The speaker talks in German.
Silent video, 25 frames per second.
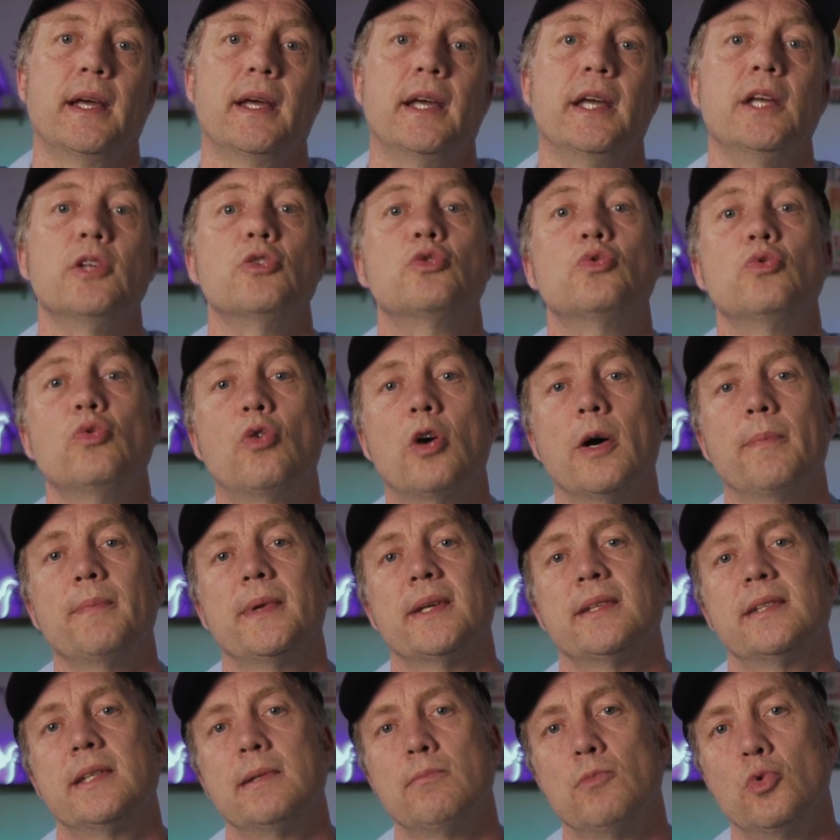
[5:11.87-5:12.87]
Hinzu kommt,
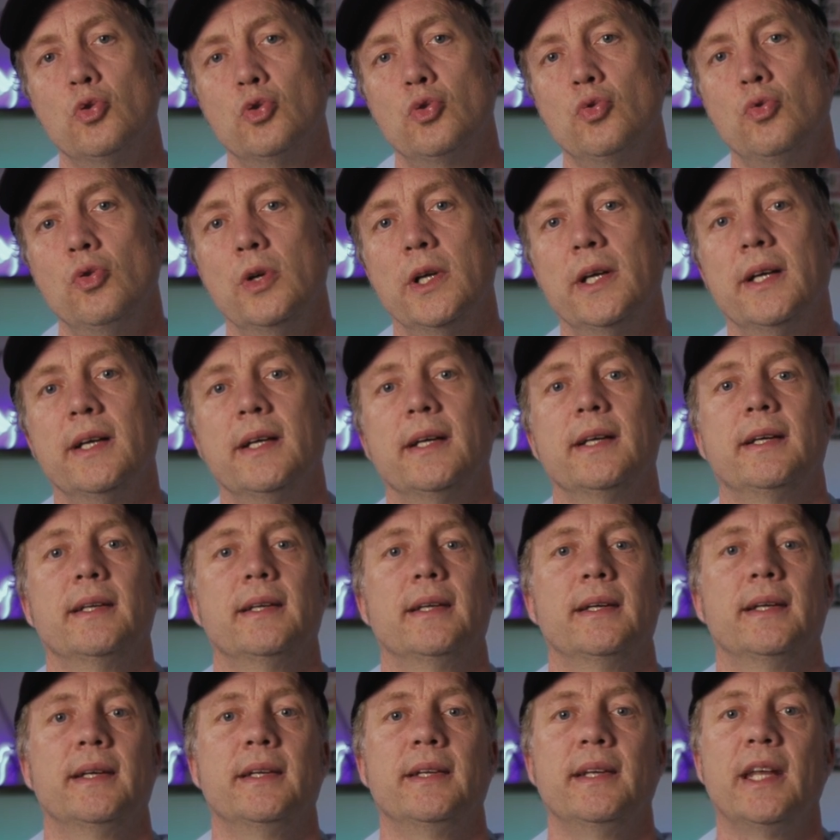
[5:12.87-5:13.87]
dass die Module
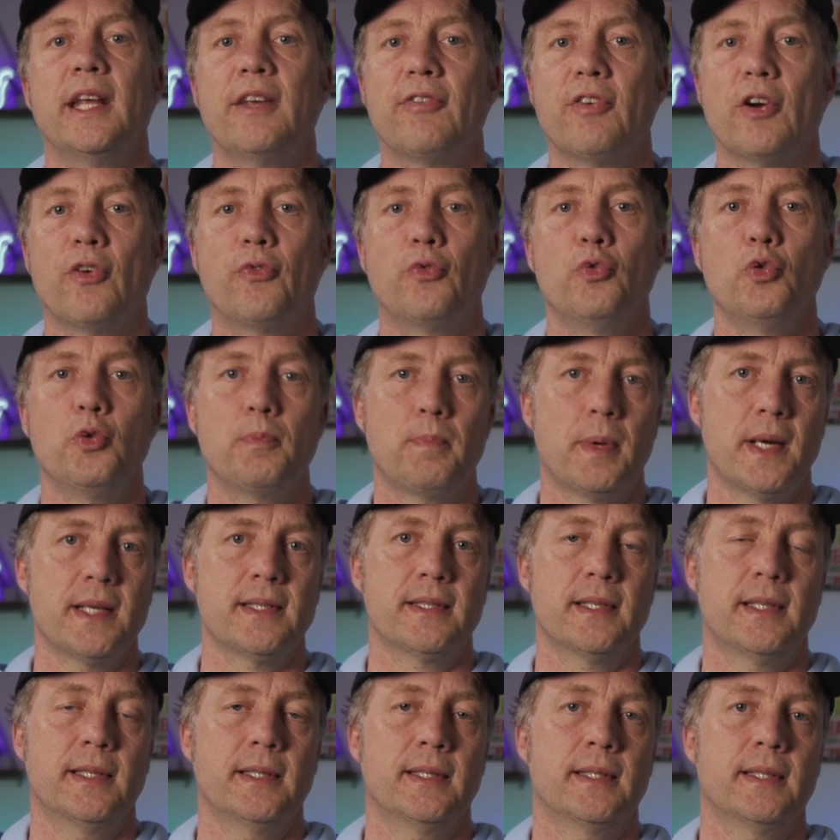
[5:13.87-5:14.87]
äh, nicht verfügbar
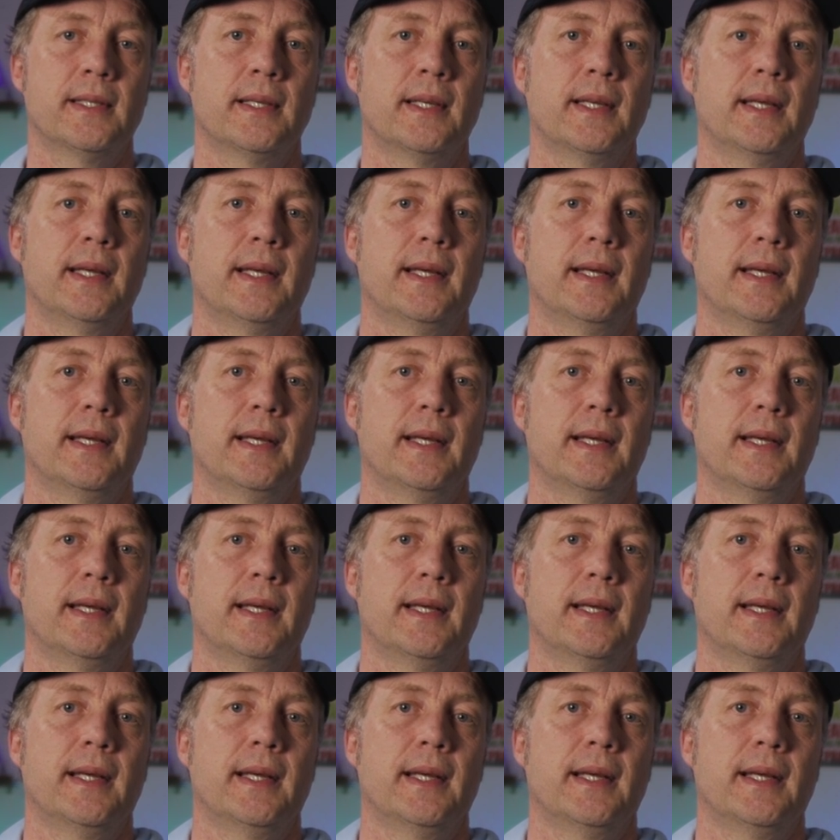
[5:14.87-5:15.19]
sind.